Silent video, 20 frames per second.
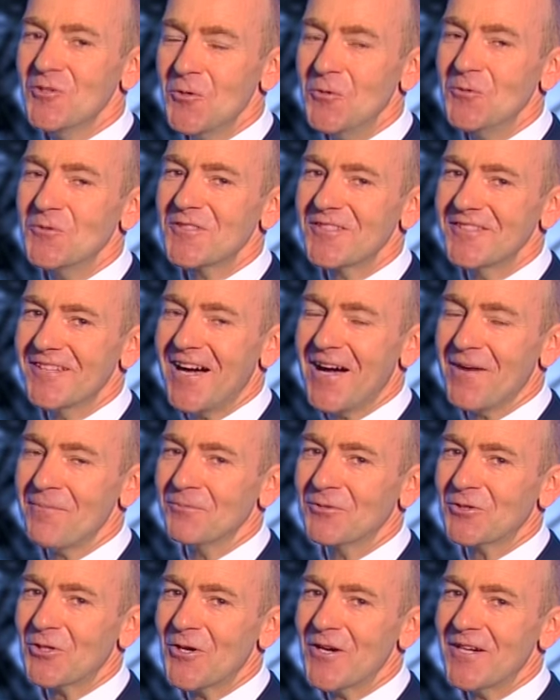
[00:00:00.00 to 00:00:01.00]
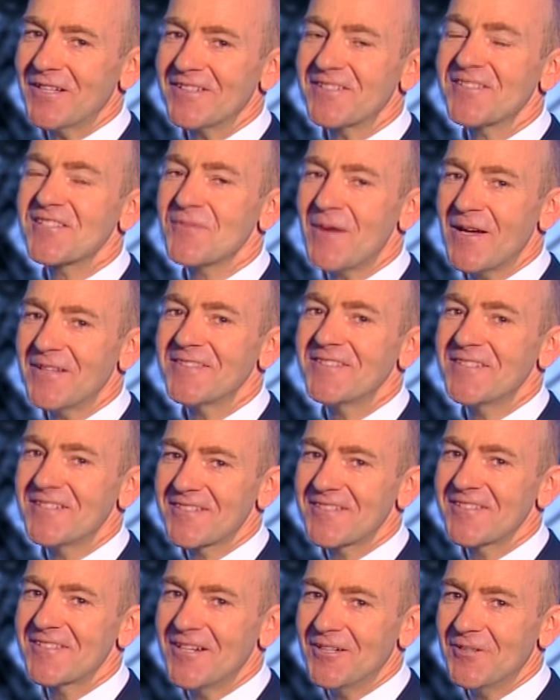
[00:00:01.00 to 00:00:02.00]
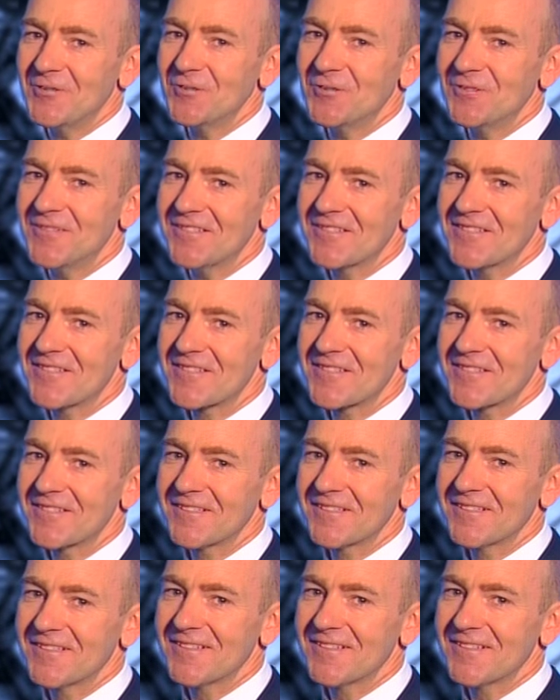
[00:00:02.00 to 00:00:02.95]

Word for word: kühnsten Abenteuer des 20. Jahrhunderts.